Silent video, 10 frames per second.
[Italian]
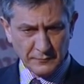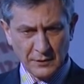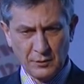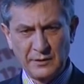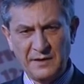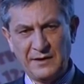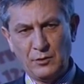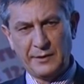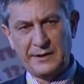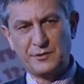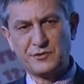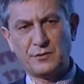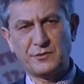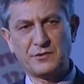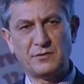con dei valori che non
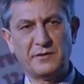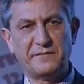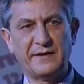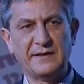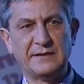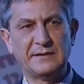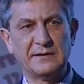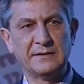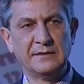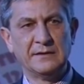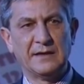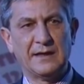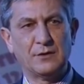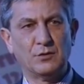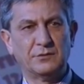sono solo riferiti
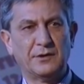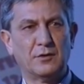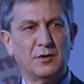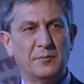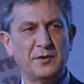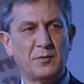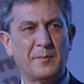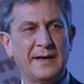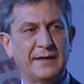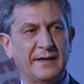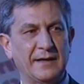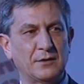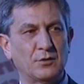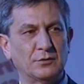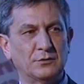al conto economico ma anche
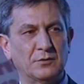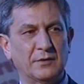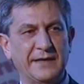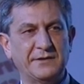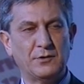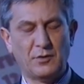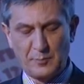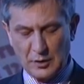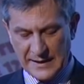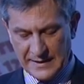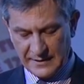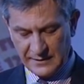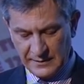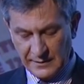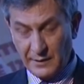al conto etico e morale.
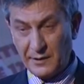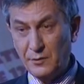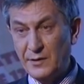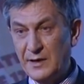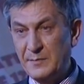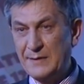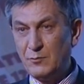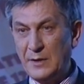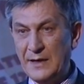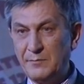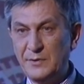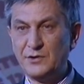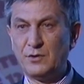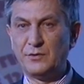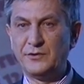Credo che ne abbiamo un gran
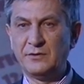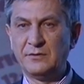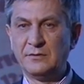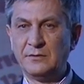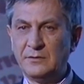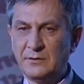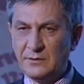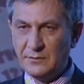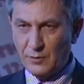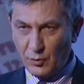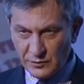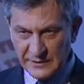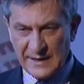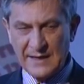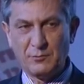bisogno,
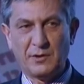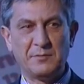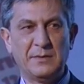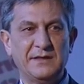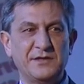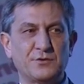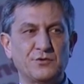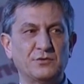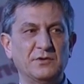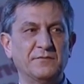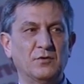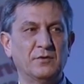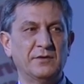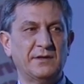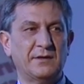contiamo, ribadisco, su di
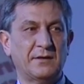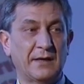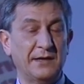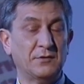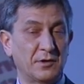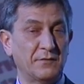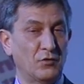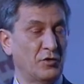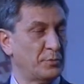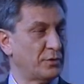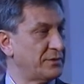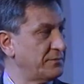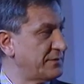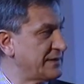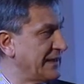voi, credo che voi
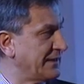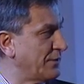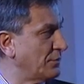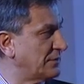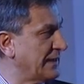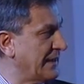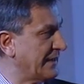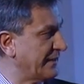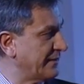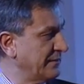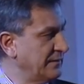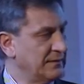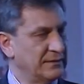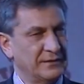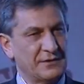possiate contare
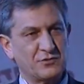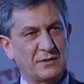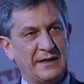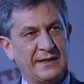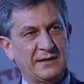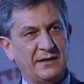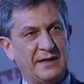sulla Lega di